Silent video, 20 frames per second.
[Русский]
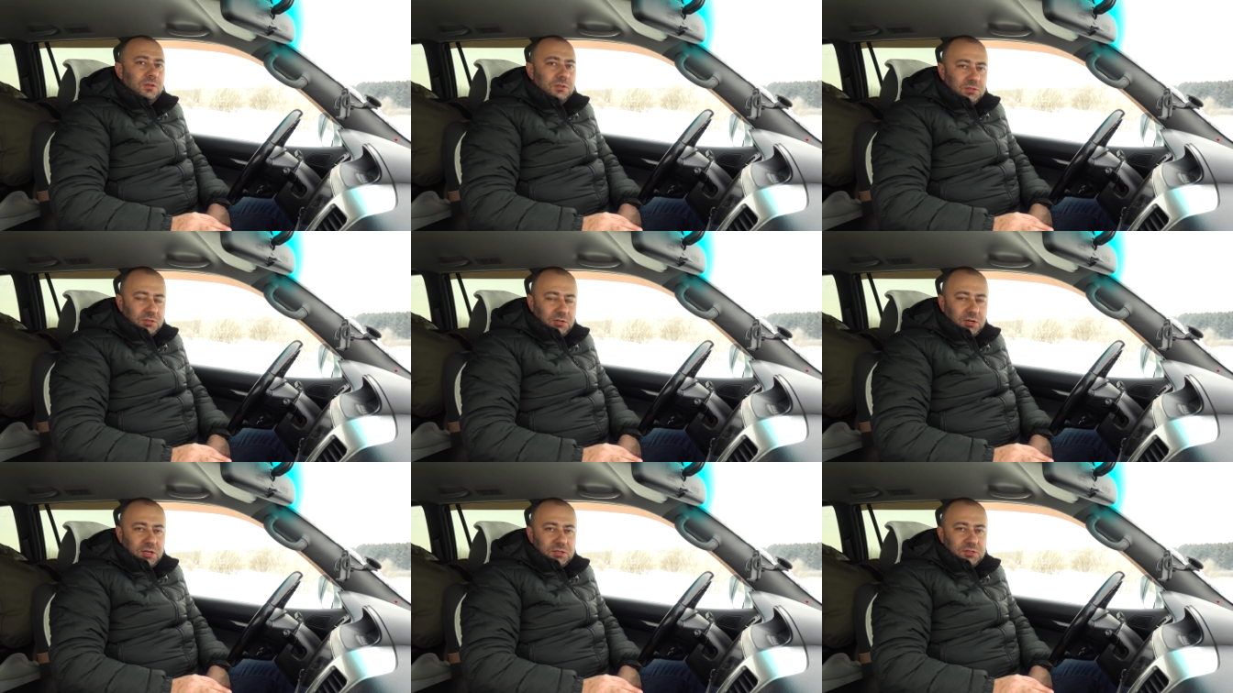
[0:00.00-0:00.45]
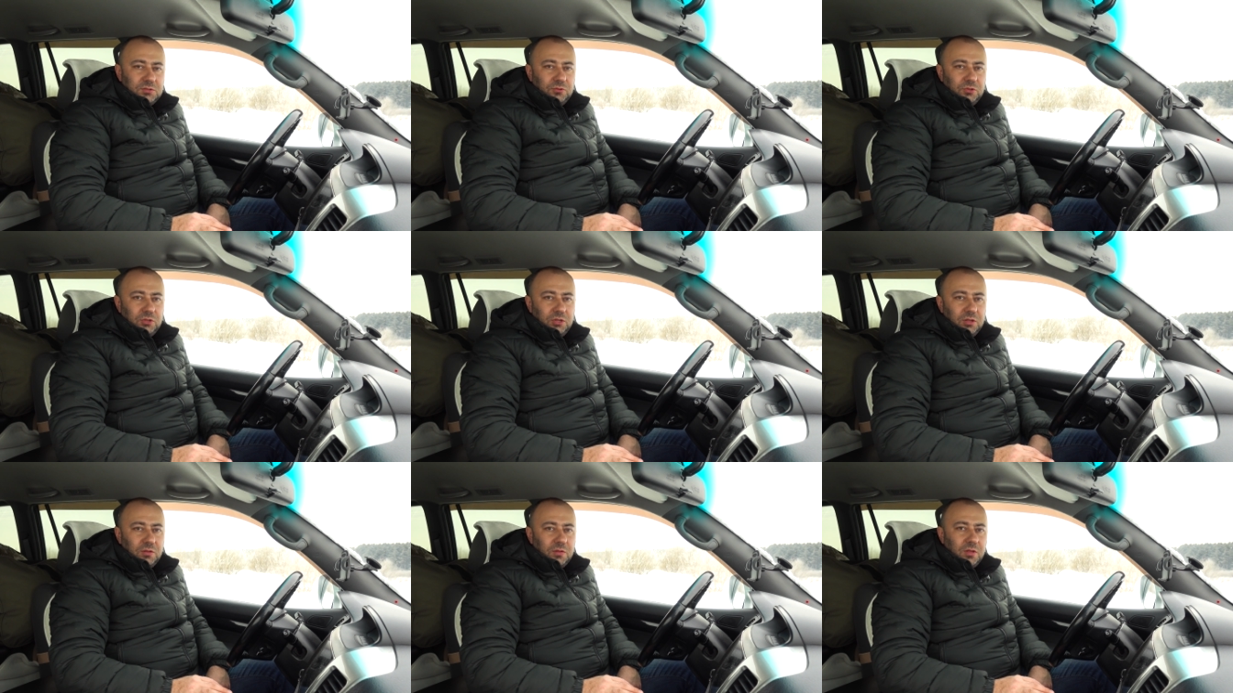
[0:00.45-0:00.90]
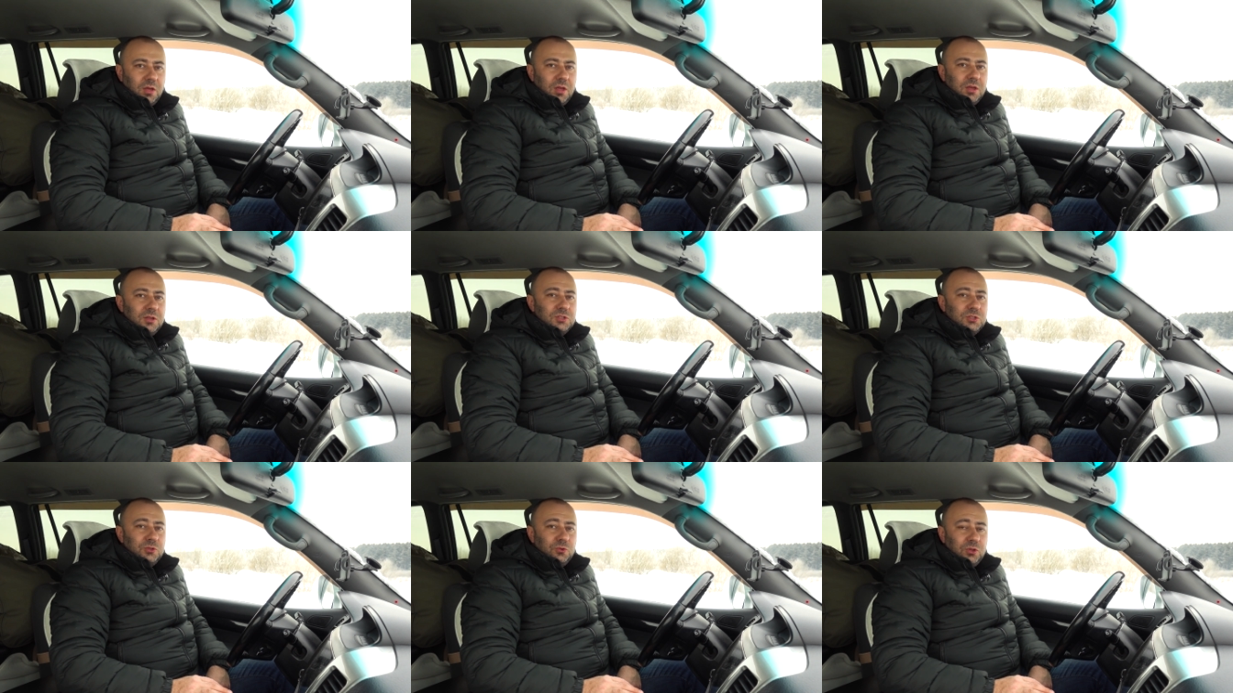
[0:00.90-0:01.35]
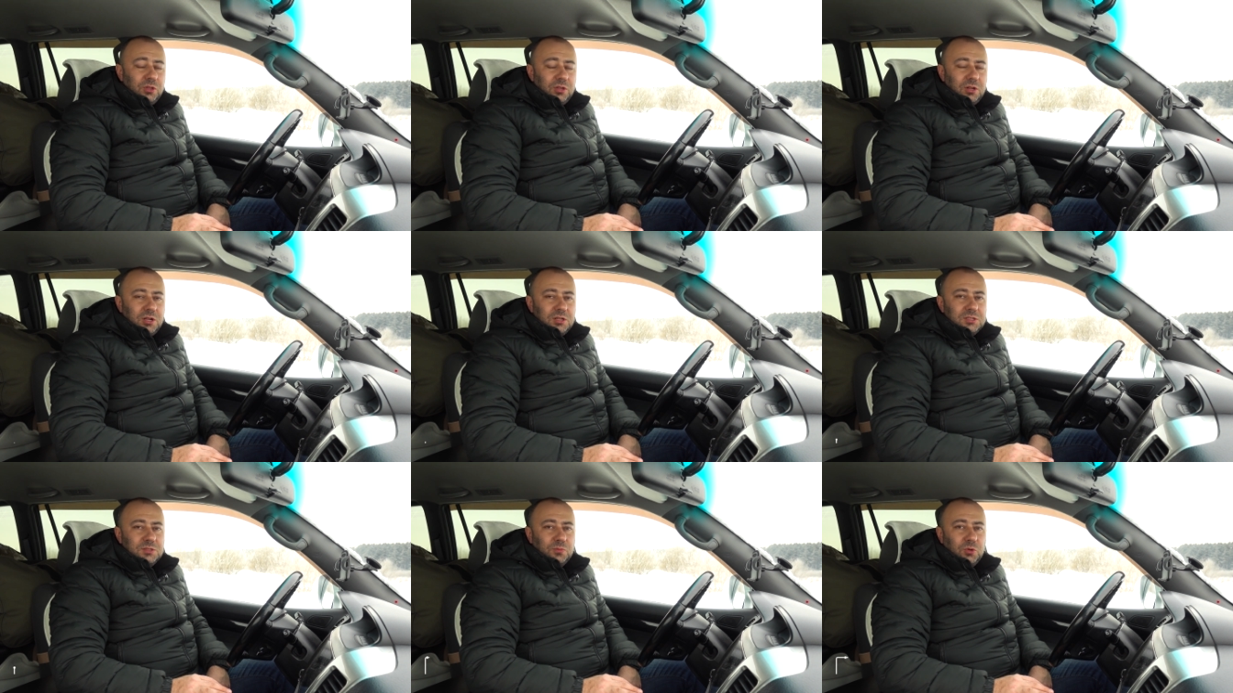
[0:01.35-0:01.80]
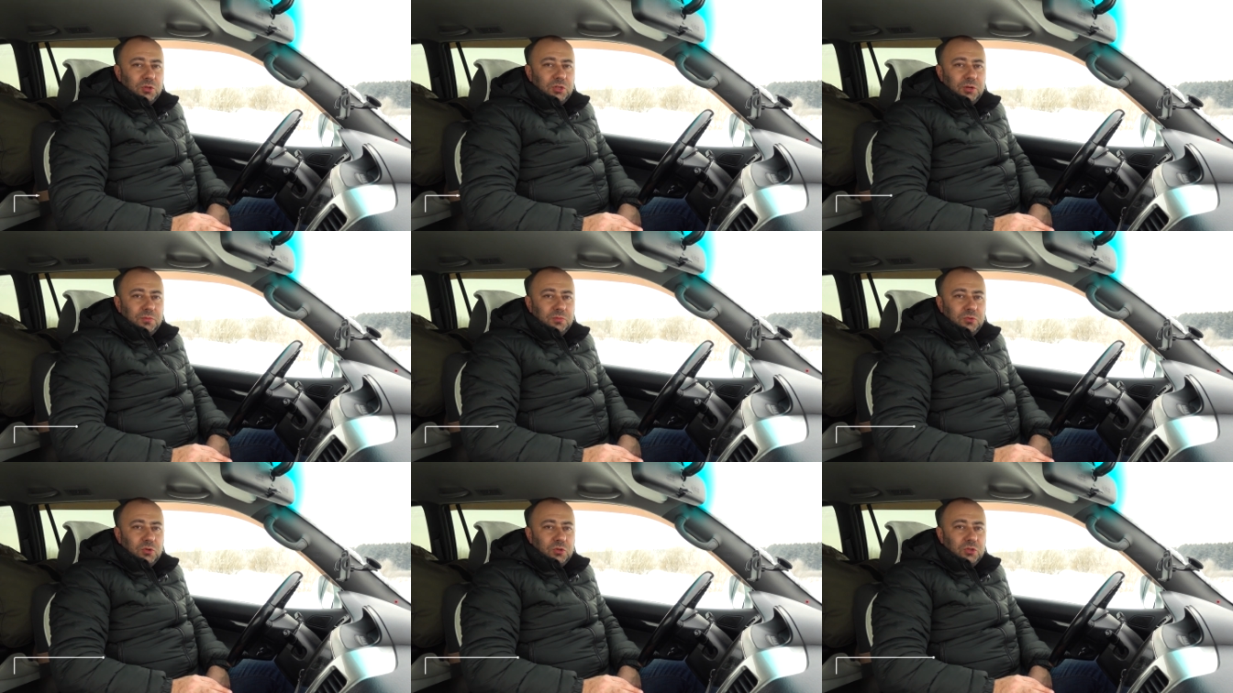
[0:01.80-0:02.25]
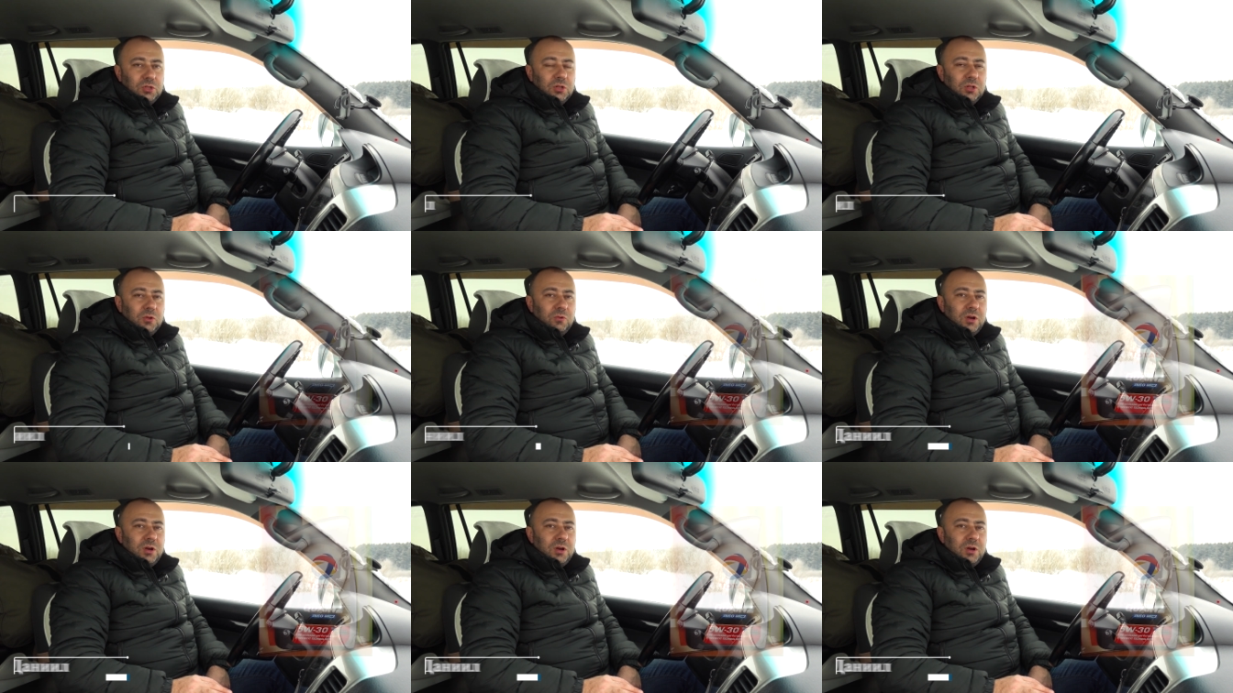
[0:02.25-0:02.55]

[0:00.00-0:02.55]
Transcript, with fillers: Здравствуйте! Сегодня рассмотрим Total